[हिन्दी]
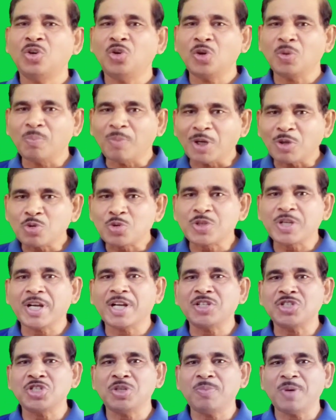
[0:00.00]
और मनुष्य
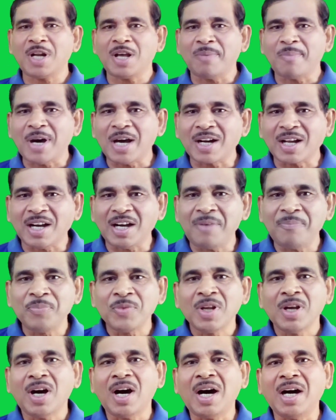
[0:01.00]
का जीवन हमारा
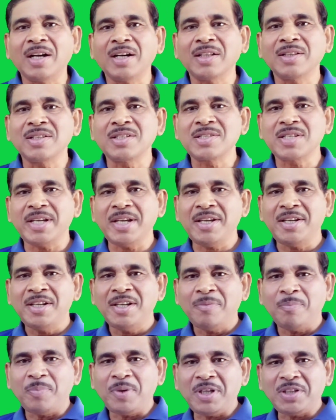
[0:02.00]
आनंद
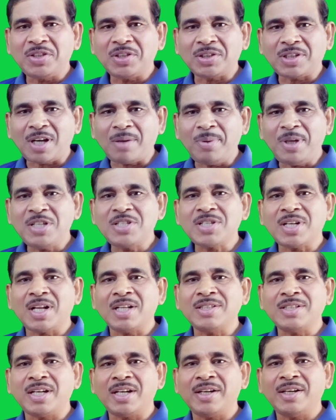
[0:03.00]
से बीतता भी
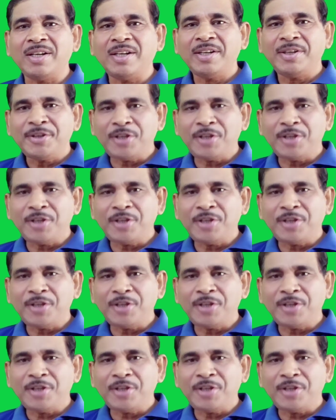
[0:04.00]
चला जाए